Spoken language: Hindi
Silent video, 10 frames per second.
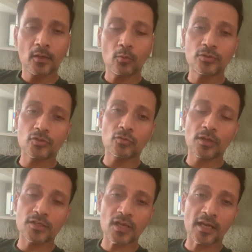उनसे जो
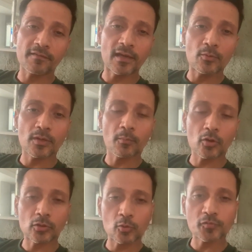उनके चाहने वाले उनके
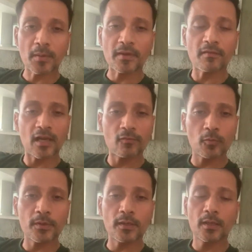बहुत क्लोज फैमिली वाले हैं
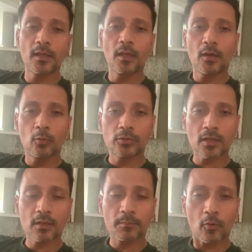वो भी उन
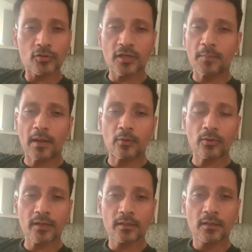तक पहुँच नहीं पाए
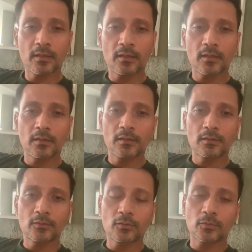होंगे
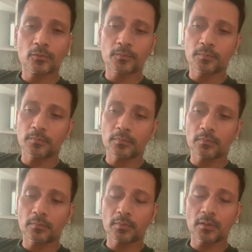तो
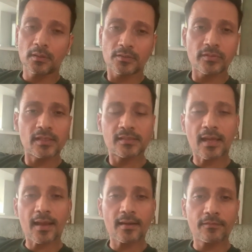इट्स रियली
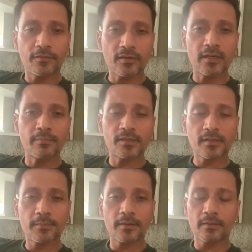सैड एंड वी रियली मिस
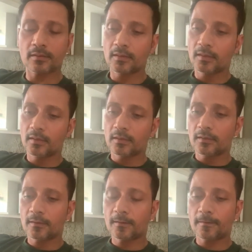हिम
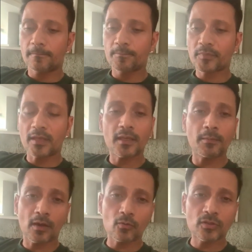एंड एक ही
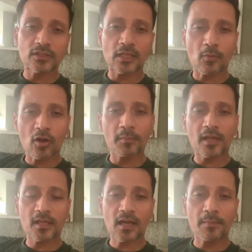बार उनके साथ मौका
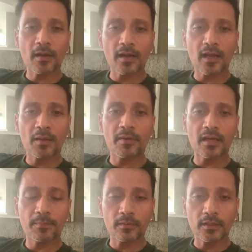मिला था काम करने का
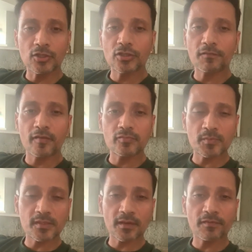हमारी इनिशियल फिल्म
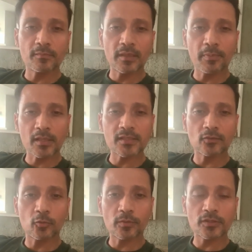में से एक फिल्म थी पान
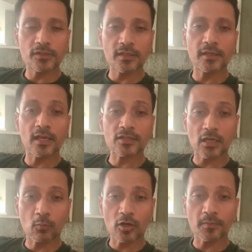सिंह तोमर जिसके लिए
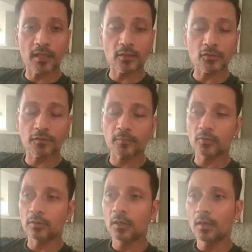नेशनल अवार्ड मिला था उस फिल्म
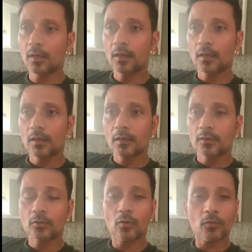
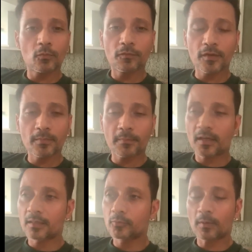को और वो फिल्म के
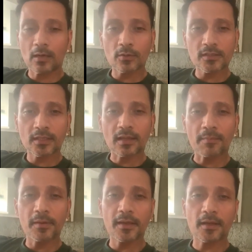बाद हम दोबारा उनके साथ
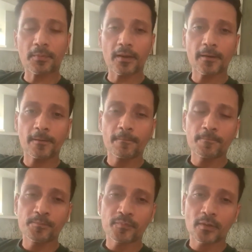काम भी नहीं कर पाए
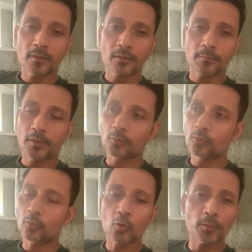बट
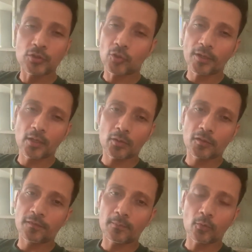उनको खूब इन्जॉय किया
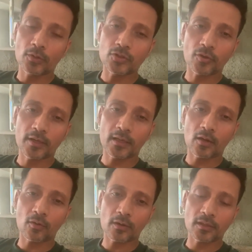उनकी फिल्मों को इन्जॉय
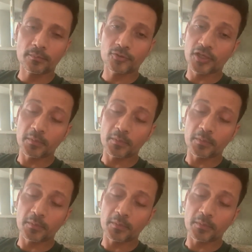किया और मुझे ये